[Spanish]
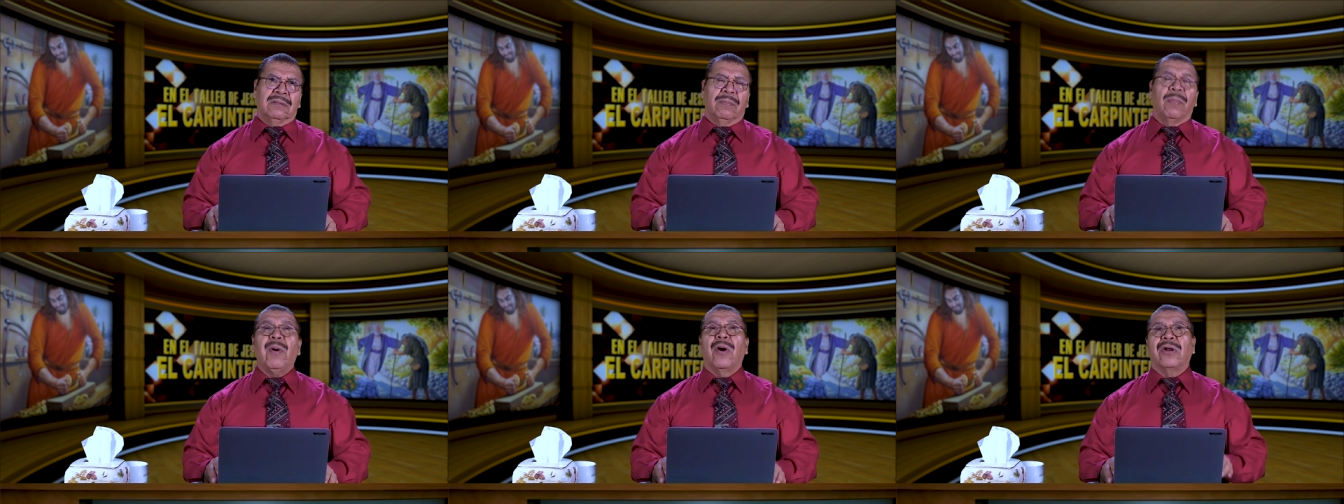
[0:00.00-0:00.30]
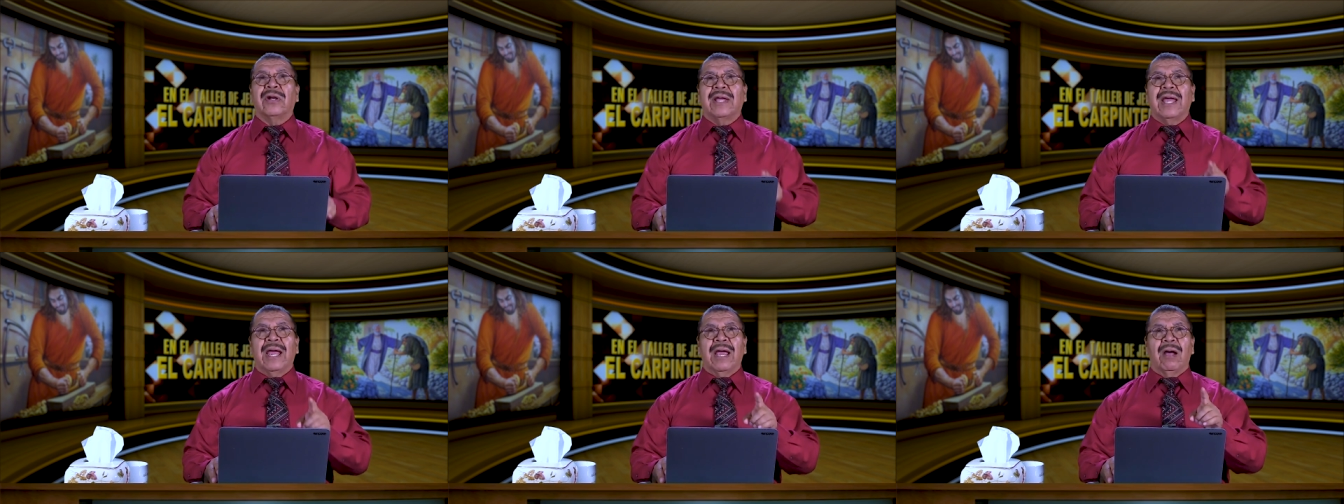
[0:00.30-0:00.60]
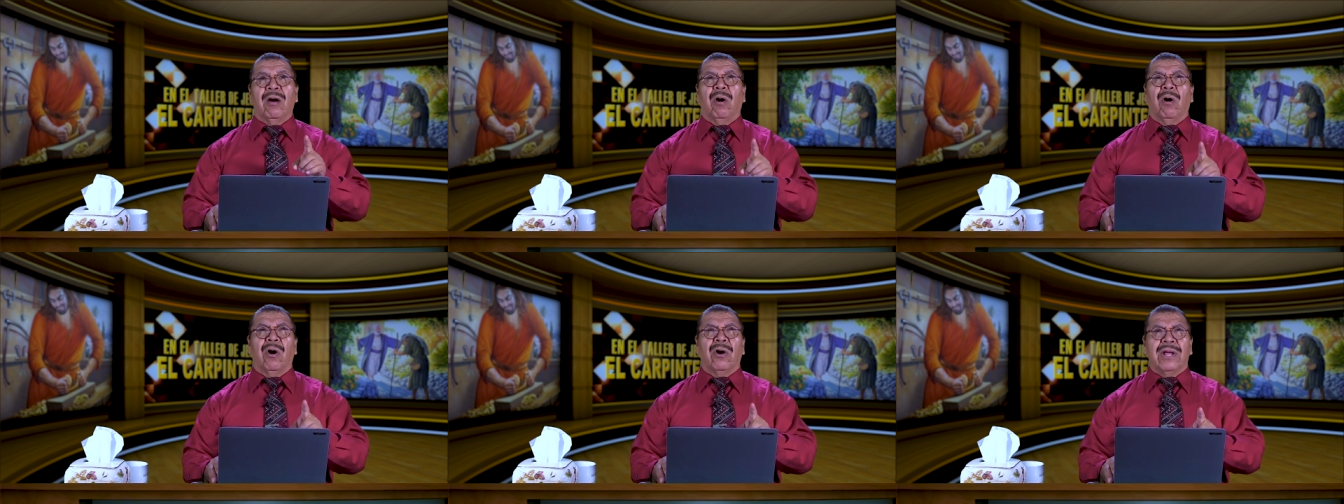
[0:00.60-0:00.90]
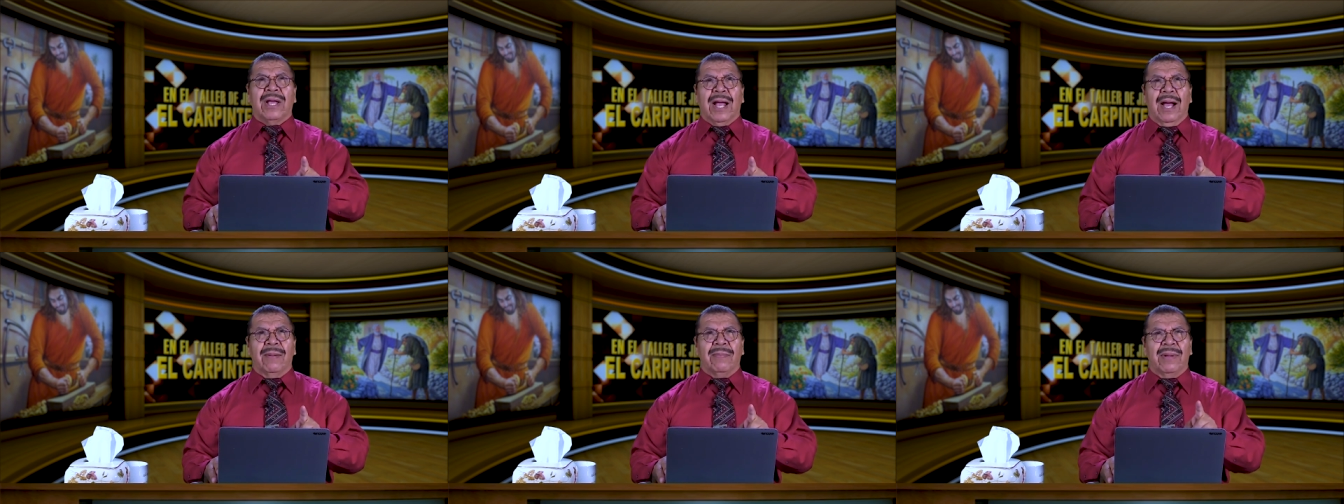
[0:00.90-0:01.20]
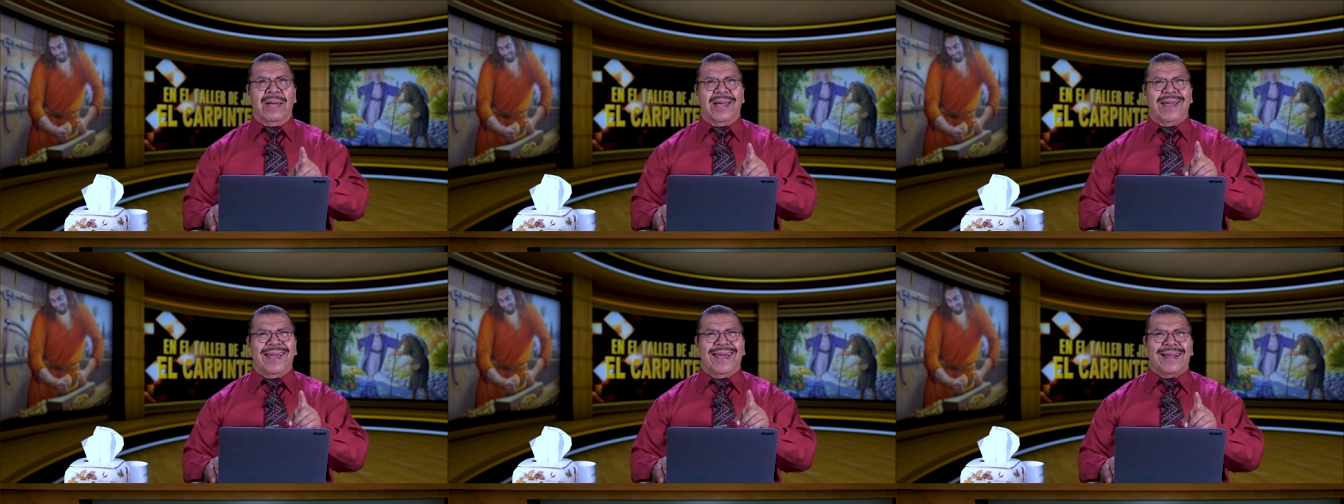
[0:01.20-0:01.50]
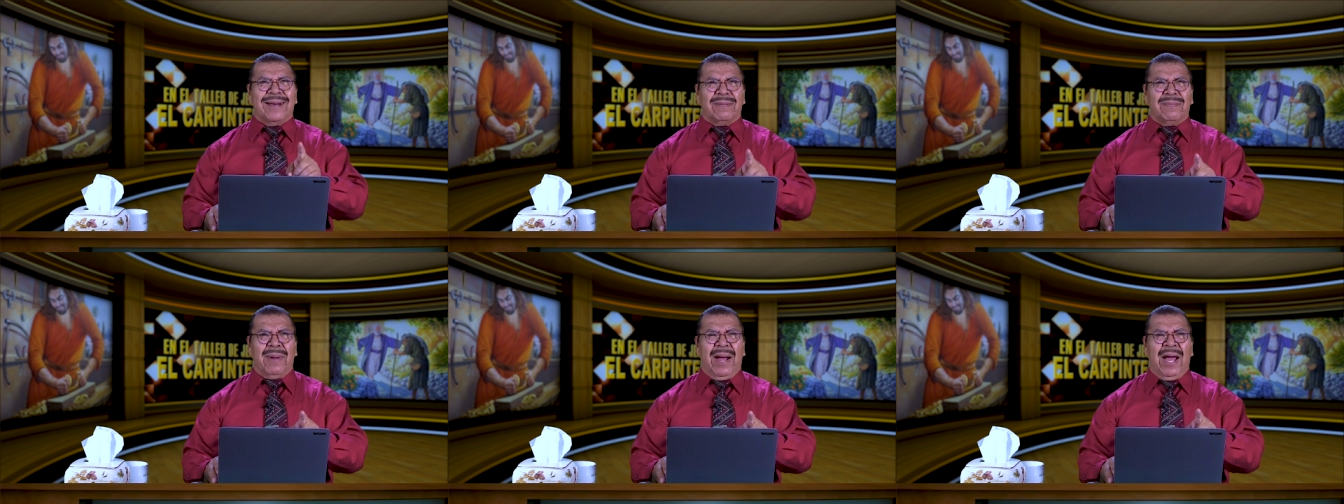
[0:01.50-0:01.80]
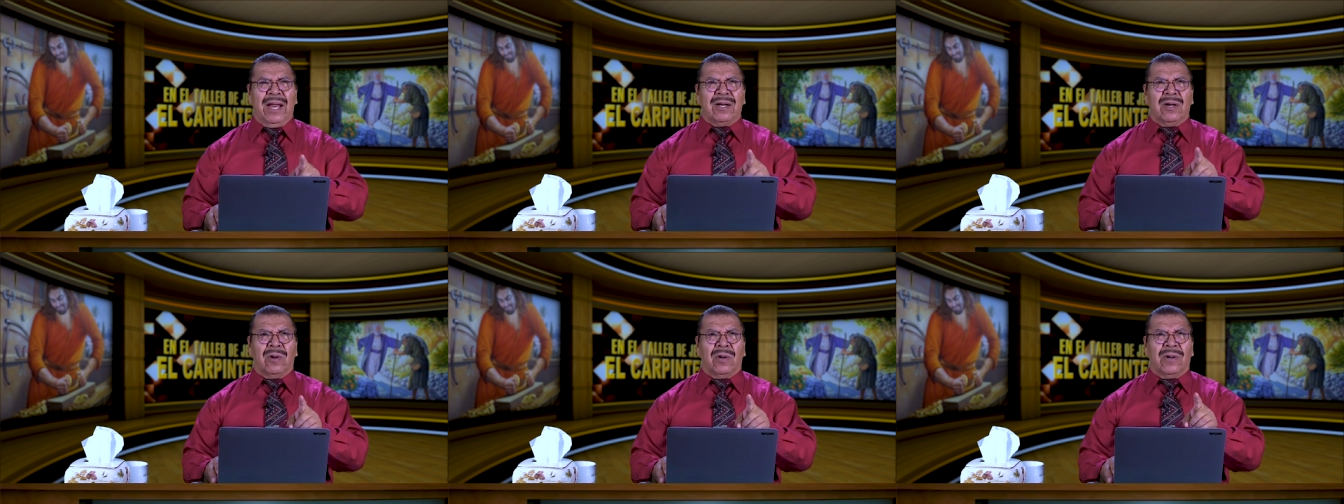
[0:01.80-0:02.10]
porque óigame,
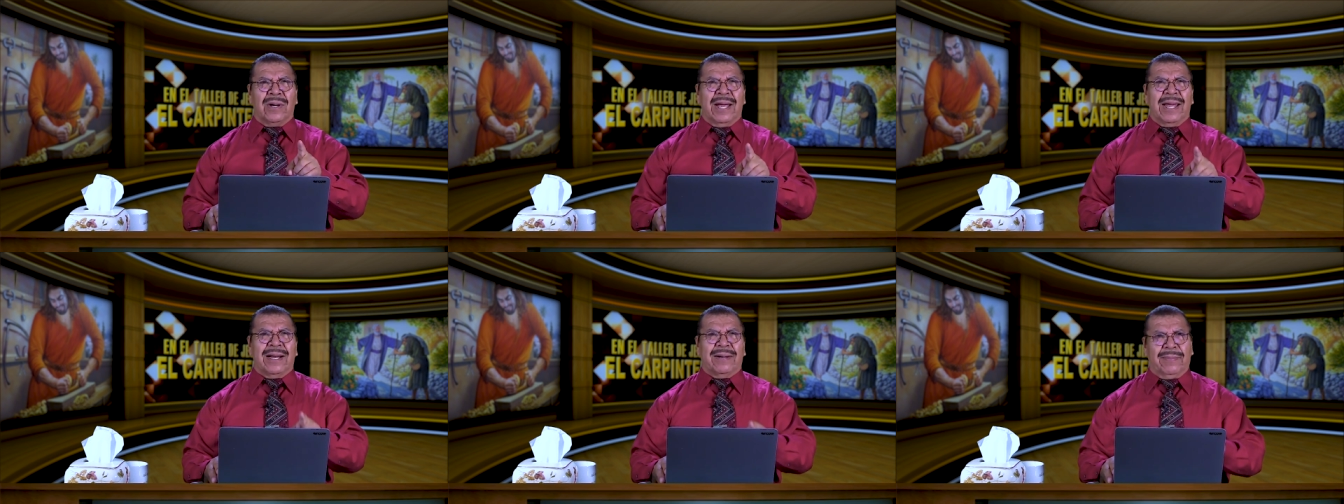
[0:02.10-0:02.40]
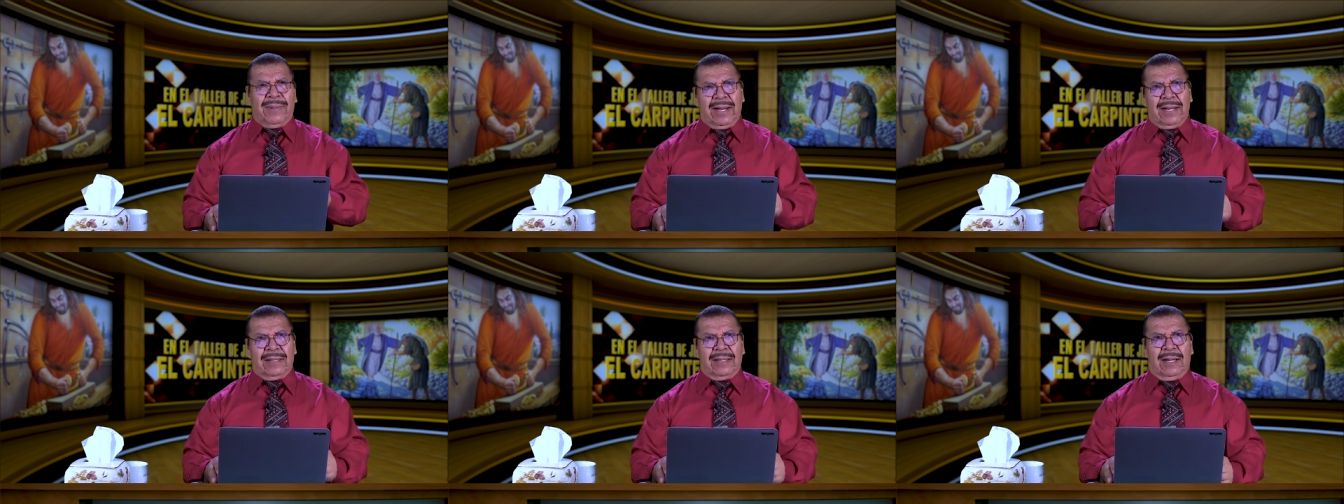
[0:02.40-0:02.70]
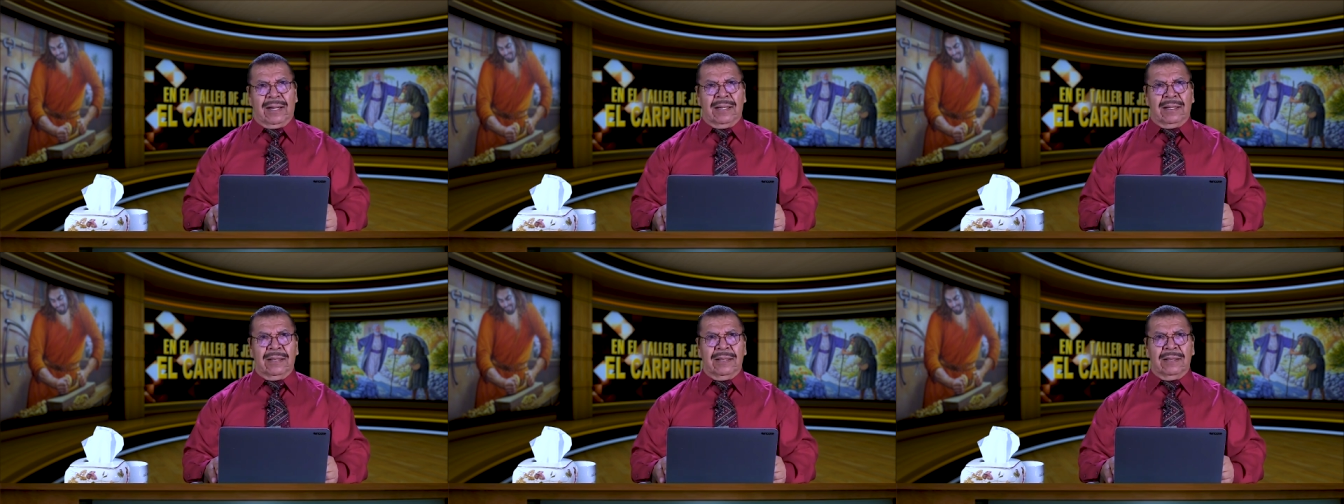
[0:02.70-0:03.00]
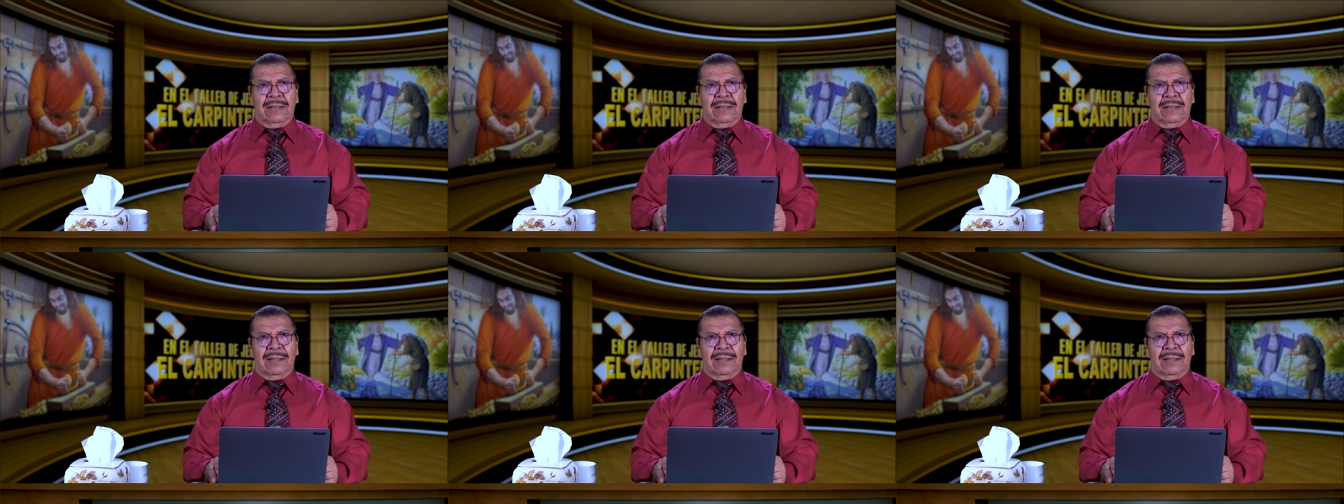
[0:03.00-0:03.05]
hermano, hermana,